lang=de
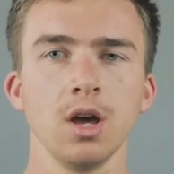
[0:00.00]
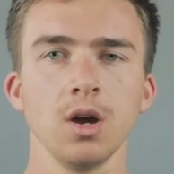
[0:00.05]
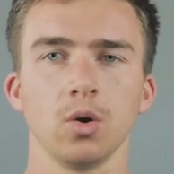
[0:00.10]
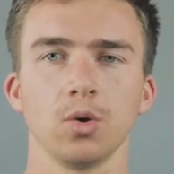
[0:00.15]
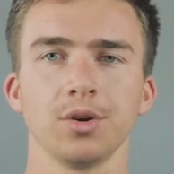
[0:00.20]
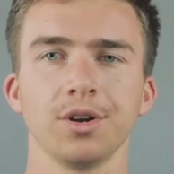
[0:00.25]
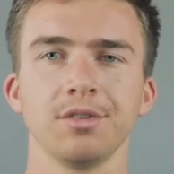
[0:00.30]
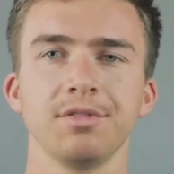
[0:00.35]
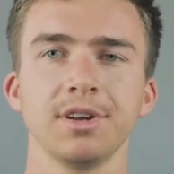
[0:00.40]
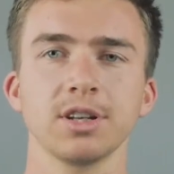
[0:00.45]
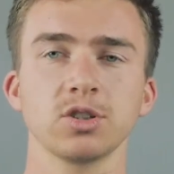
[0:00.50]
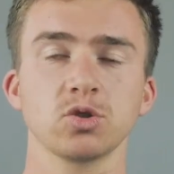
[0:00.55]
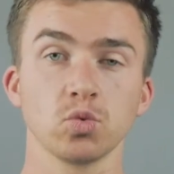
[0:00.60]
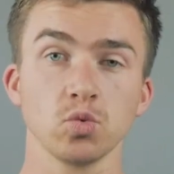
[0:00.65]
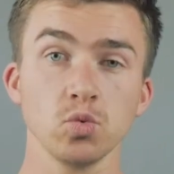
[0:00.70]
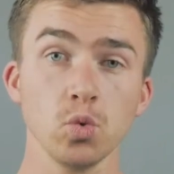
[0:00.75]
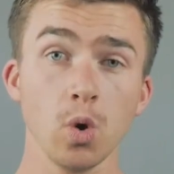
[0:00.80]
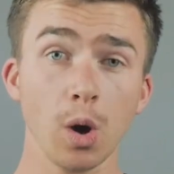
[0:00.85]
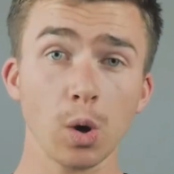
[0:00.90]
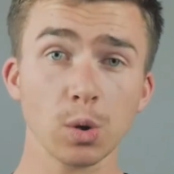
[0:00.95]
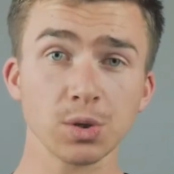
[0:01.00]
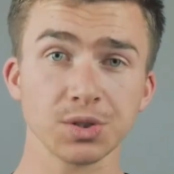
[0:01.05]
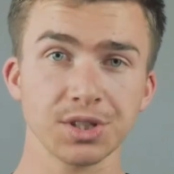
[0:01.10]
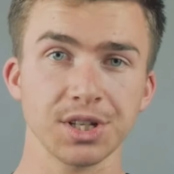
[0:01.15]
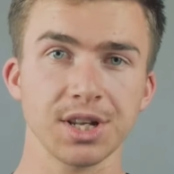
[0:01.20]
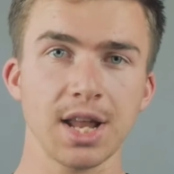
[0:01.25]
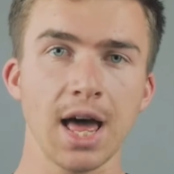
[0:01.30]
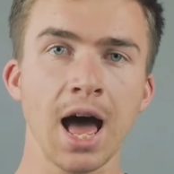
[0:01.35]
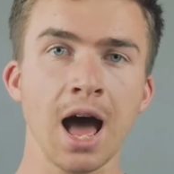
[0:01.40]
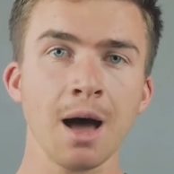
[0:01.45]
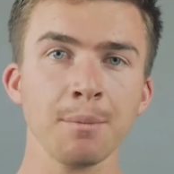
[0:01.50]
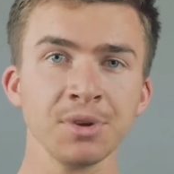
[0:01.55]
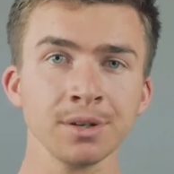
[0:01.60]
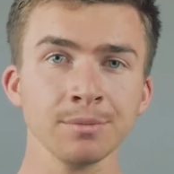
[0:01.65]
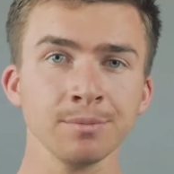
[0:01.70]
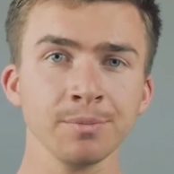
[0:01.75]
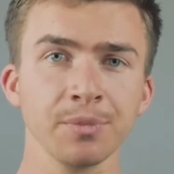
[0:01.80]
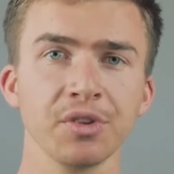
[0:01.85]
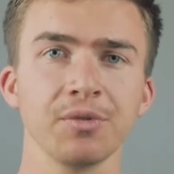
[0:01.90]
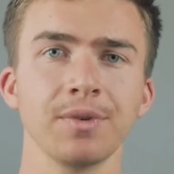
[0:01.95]
Und dann fährst du nur aus den
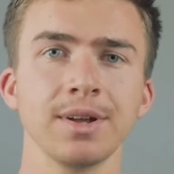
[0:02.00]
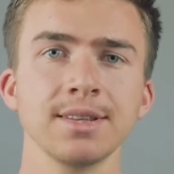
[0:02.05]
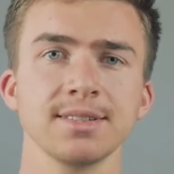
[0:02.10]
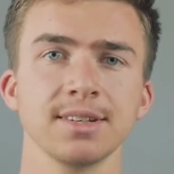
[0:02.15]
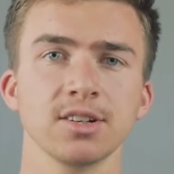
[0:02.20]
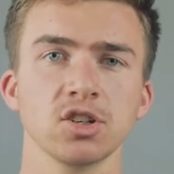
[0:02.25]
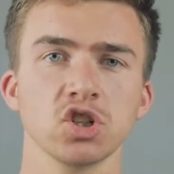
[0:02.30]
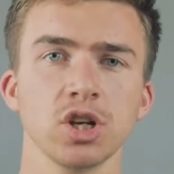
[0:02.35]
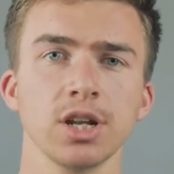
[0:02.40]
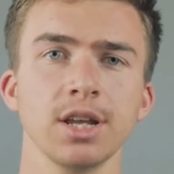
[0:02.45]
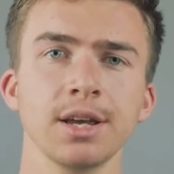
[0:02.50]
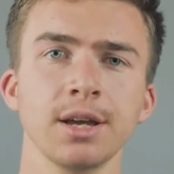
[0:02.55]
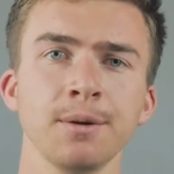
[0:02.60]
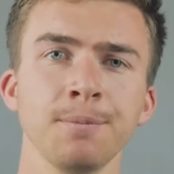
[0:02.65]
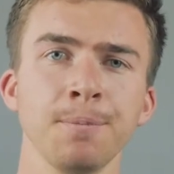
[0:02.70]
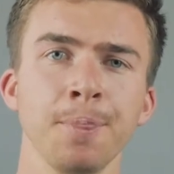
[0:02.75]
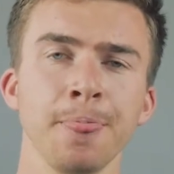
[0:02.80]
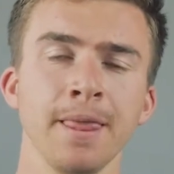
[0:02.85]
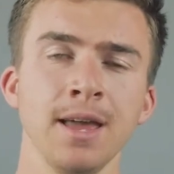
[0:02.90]
Armen 20 Schläge.